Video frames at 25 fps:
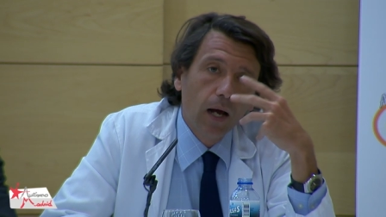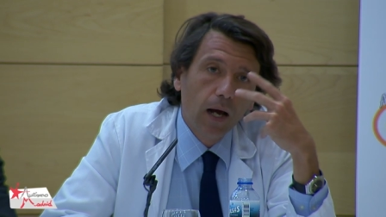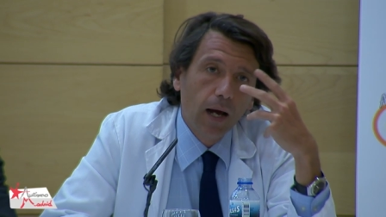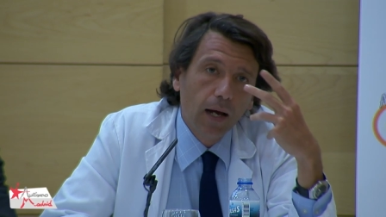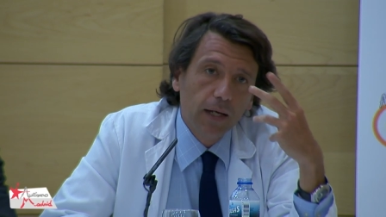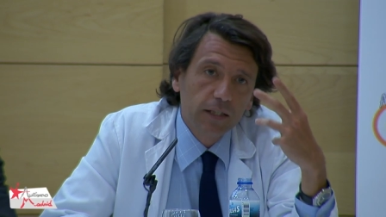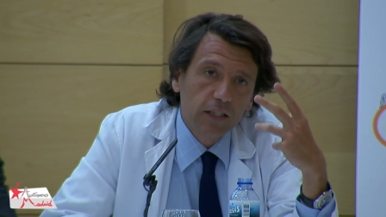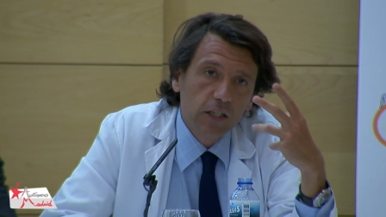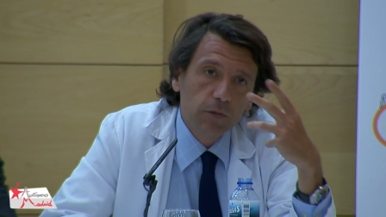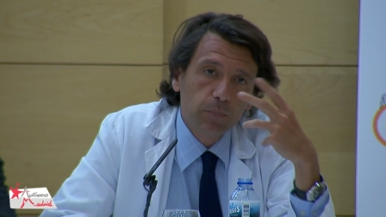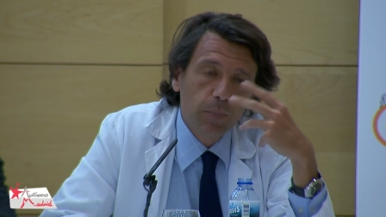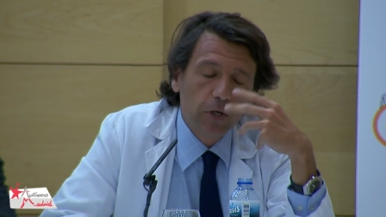
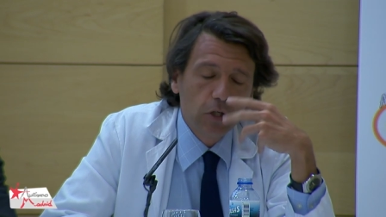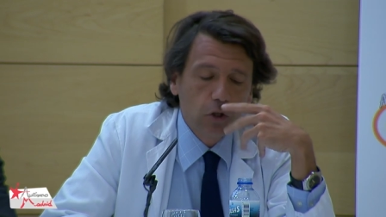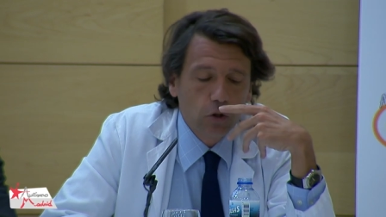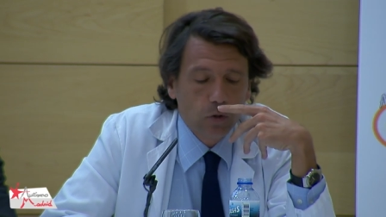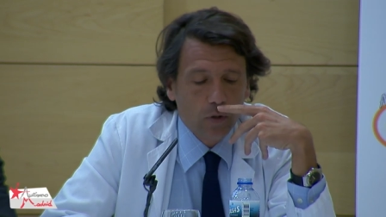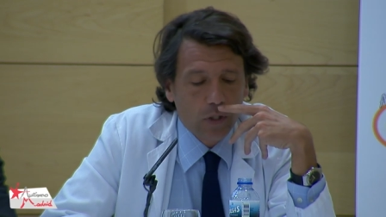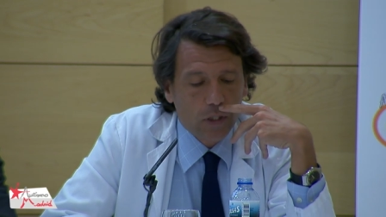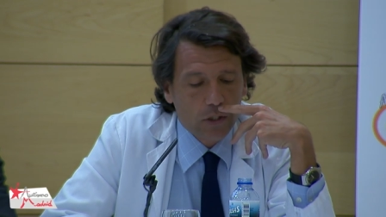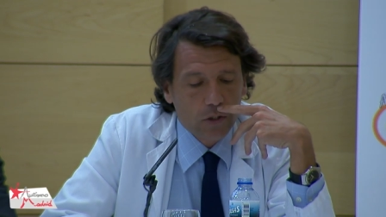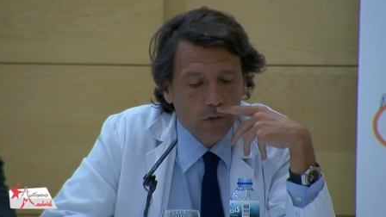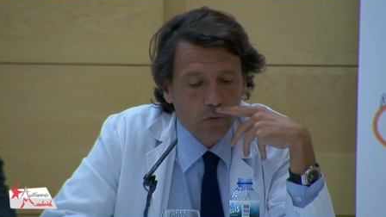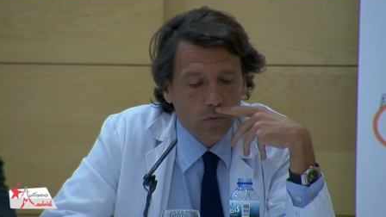a esas
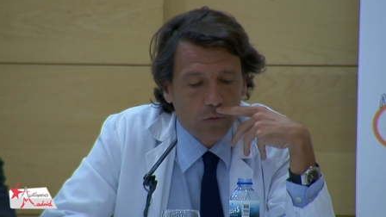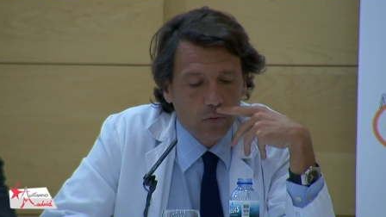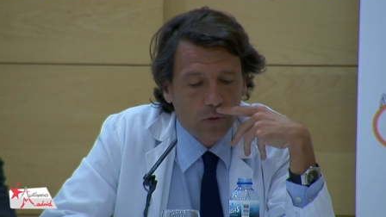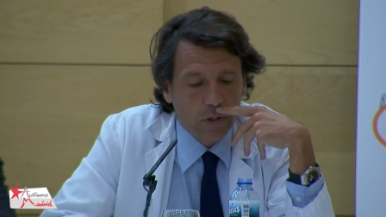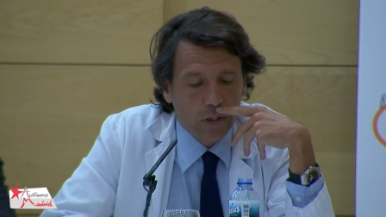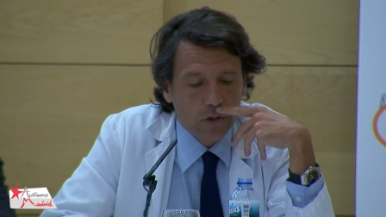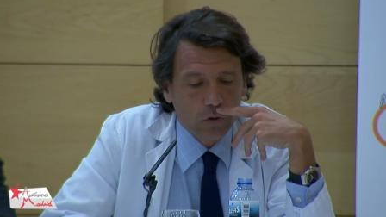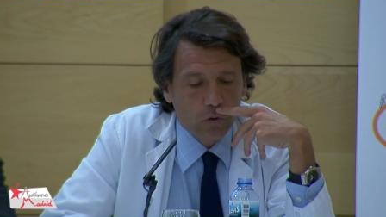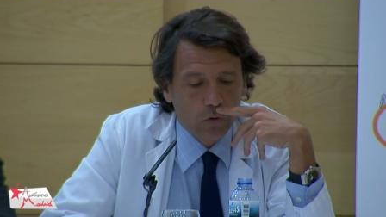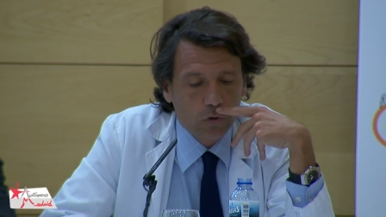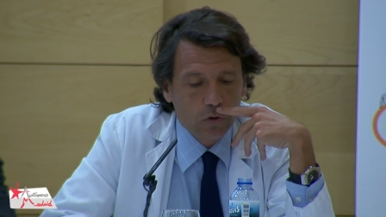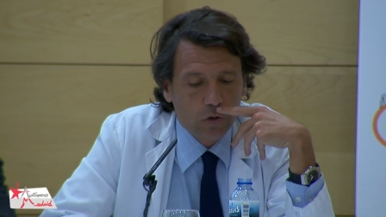personas con
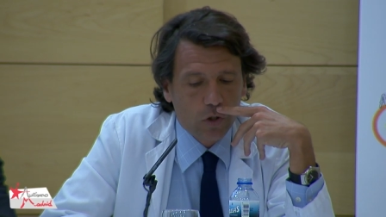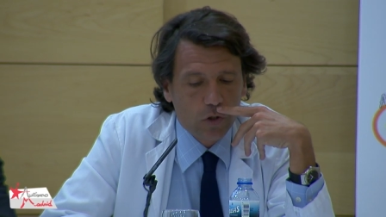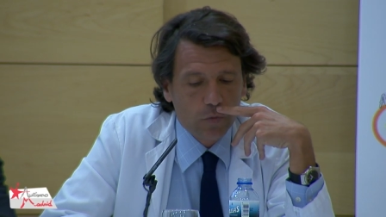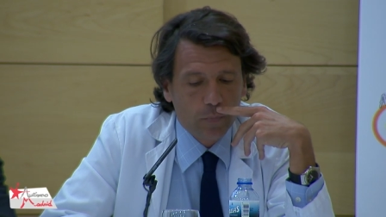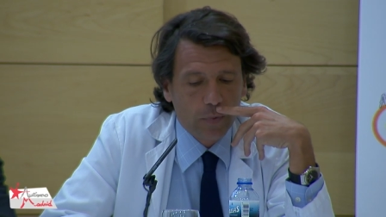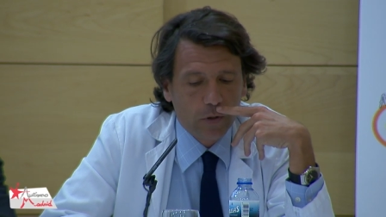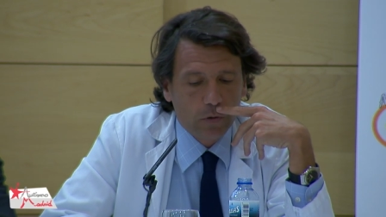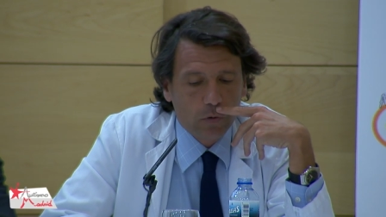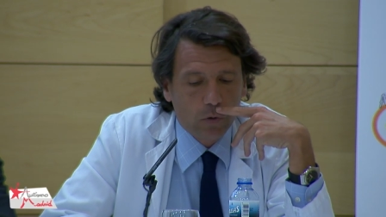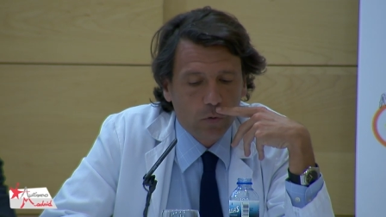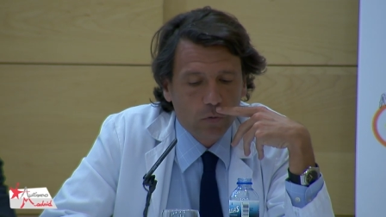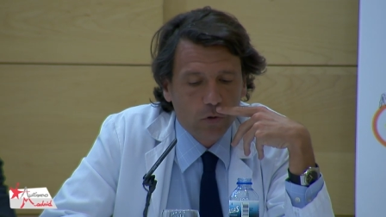trastornos del
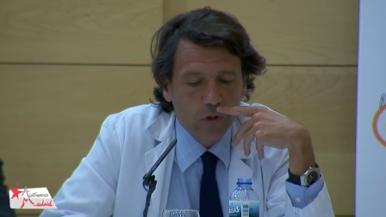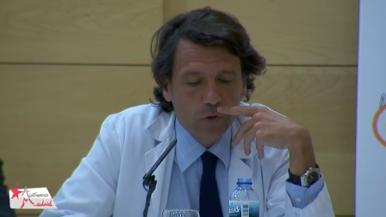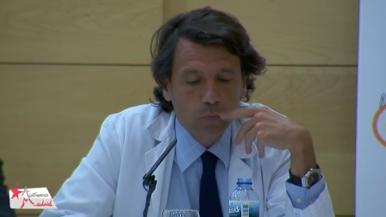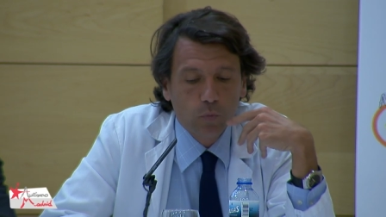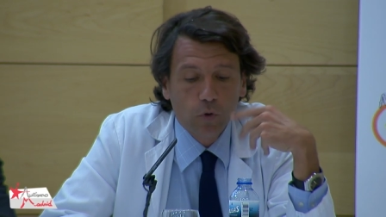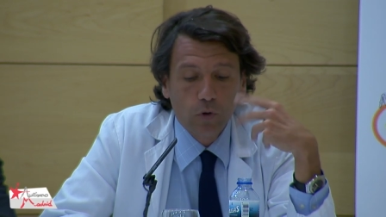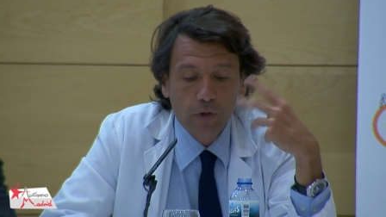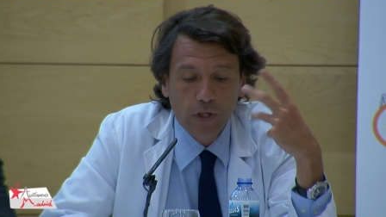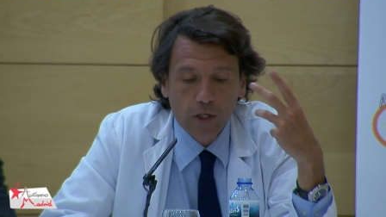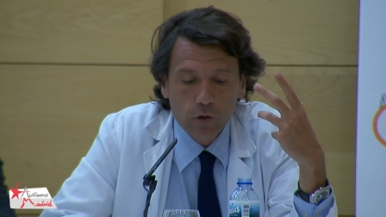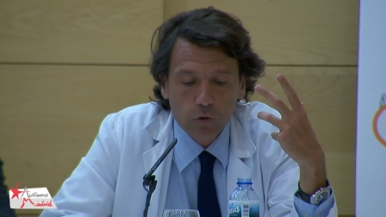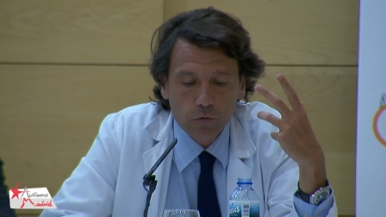espectro
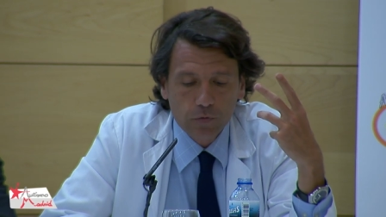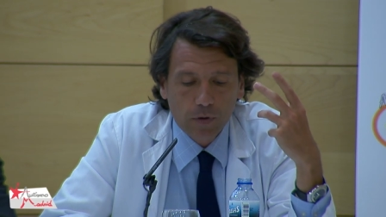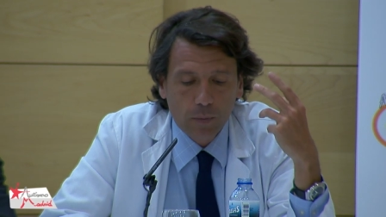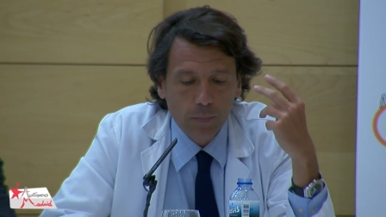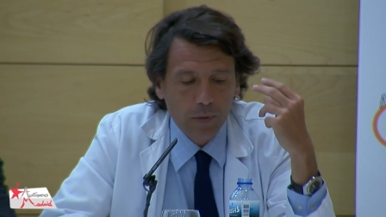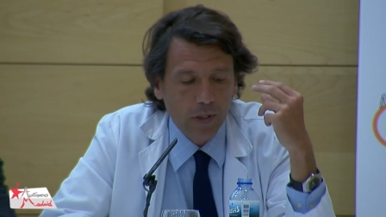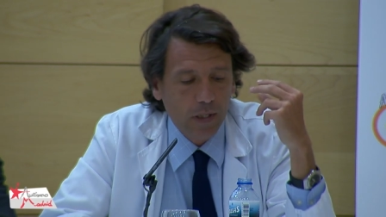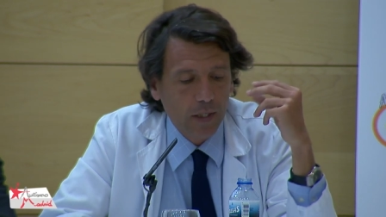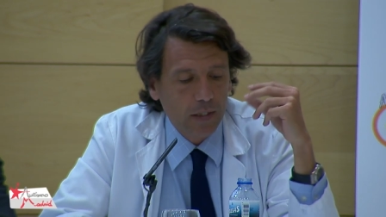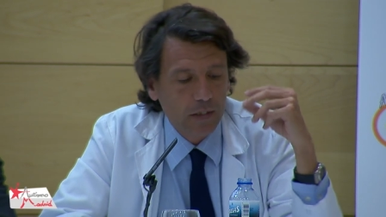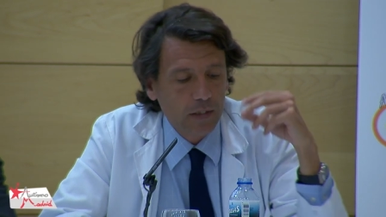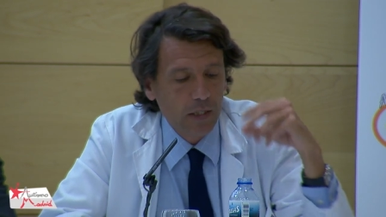autismo y a sus
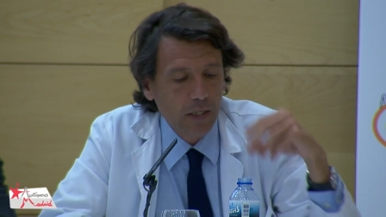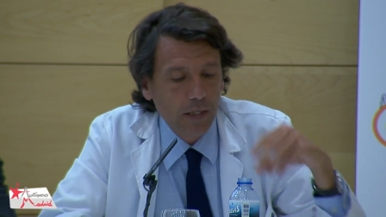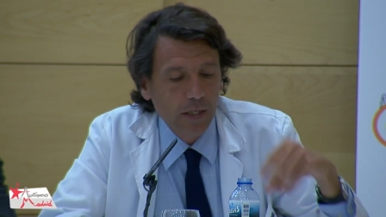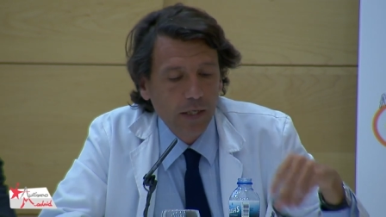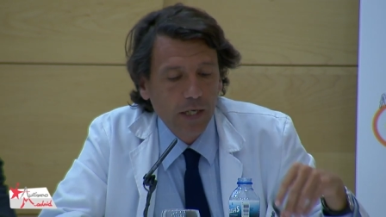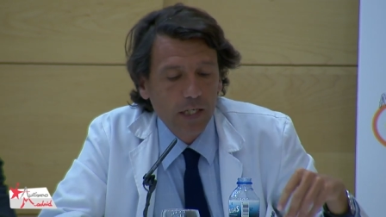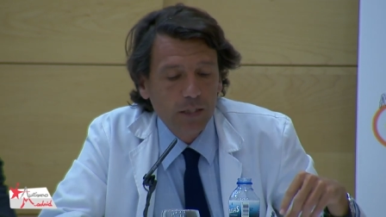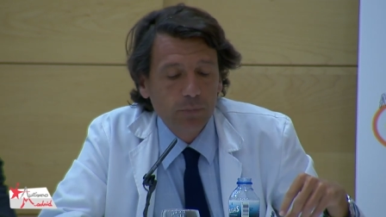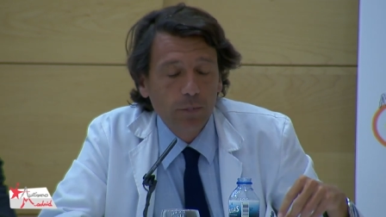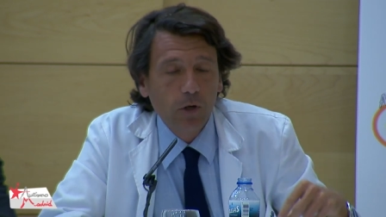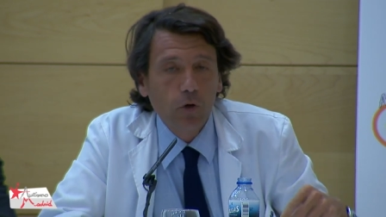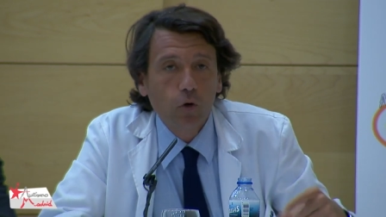familias
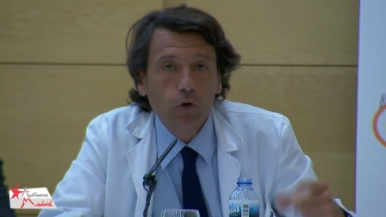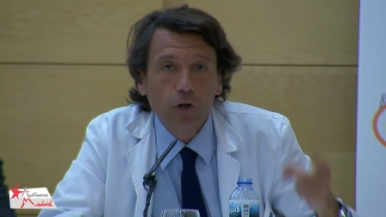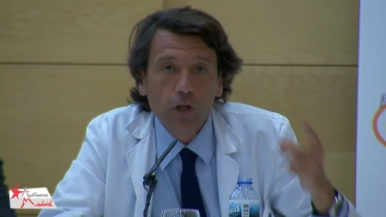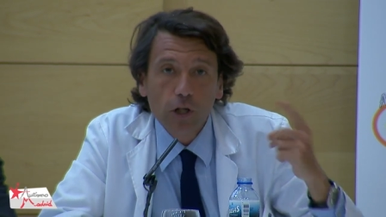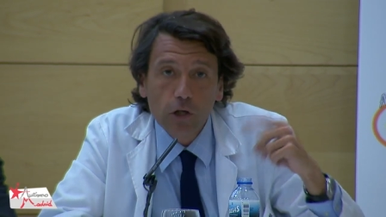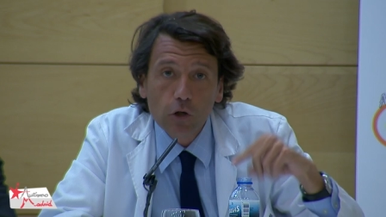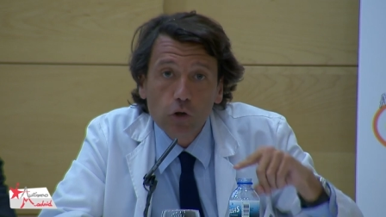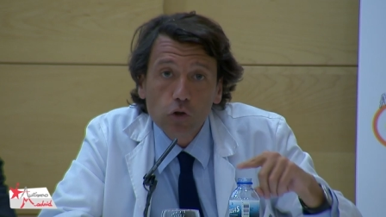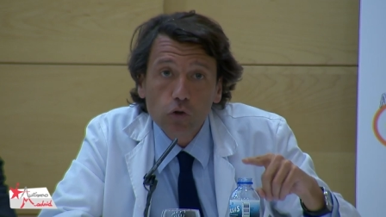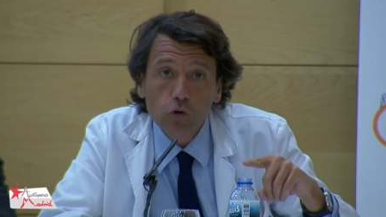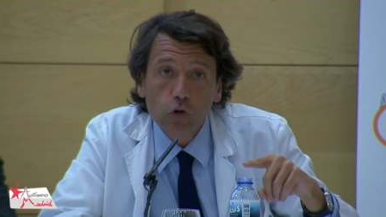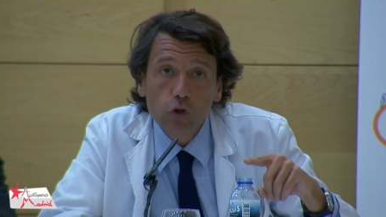es mejor,
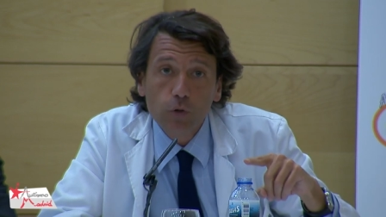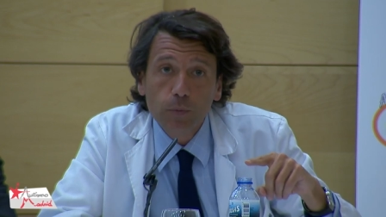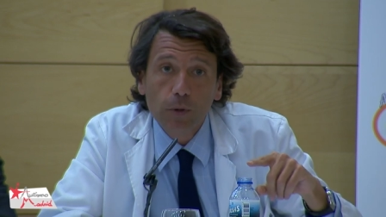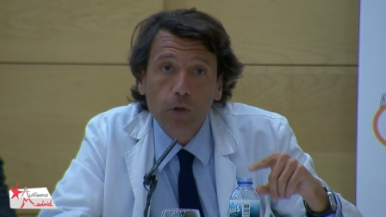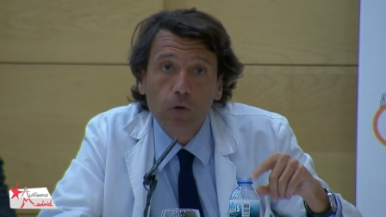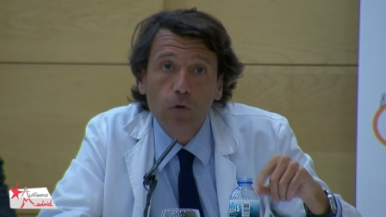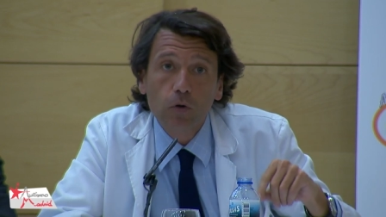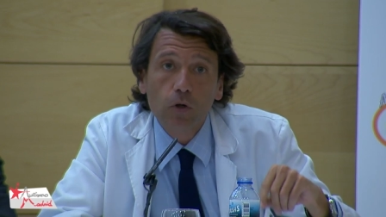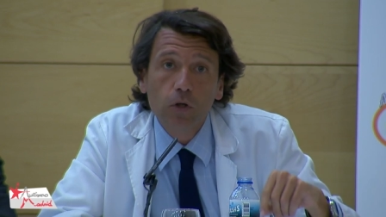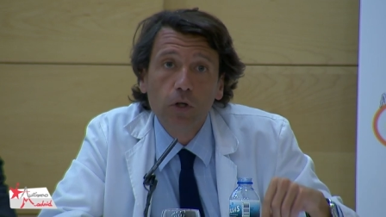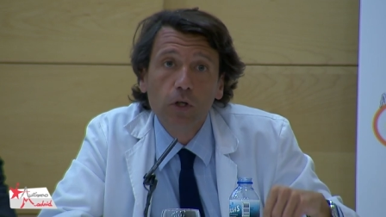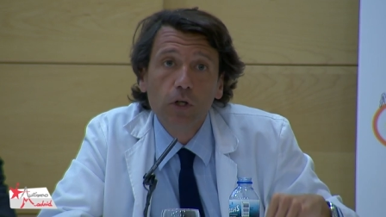y no solo es
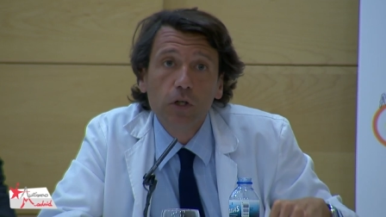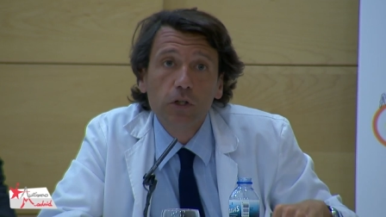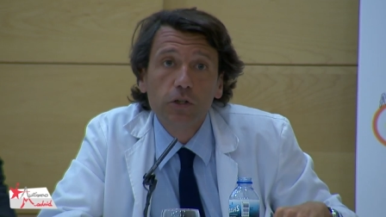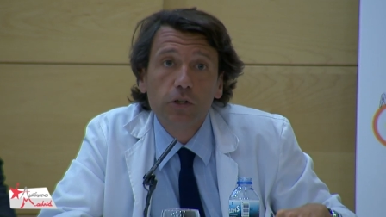mejor,